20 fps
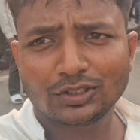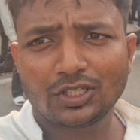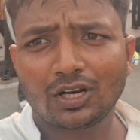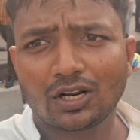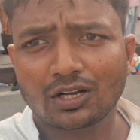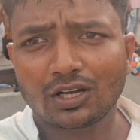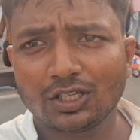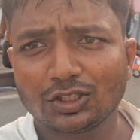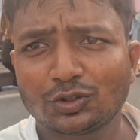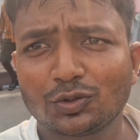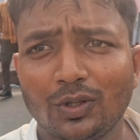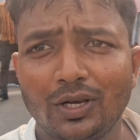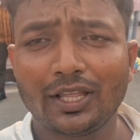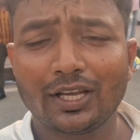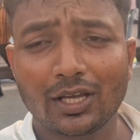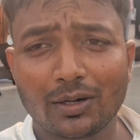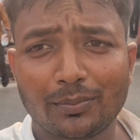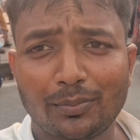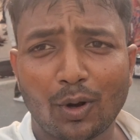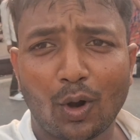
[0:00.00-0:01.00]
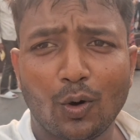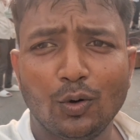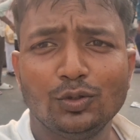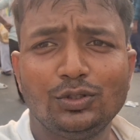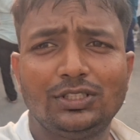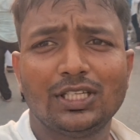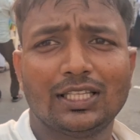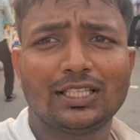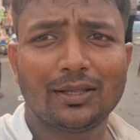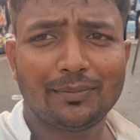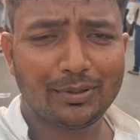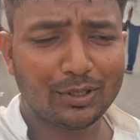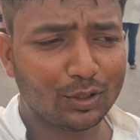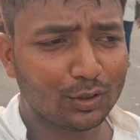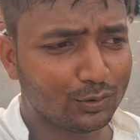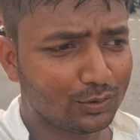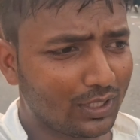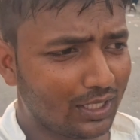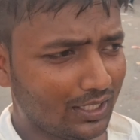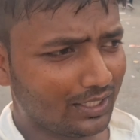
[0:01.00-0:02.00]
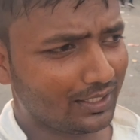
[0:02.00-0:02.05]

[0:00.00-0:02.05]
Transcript: पंद्रह अगस्त को लेकर बहुत ज़्यादा भीड़ हुआ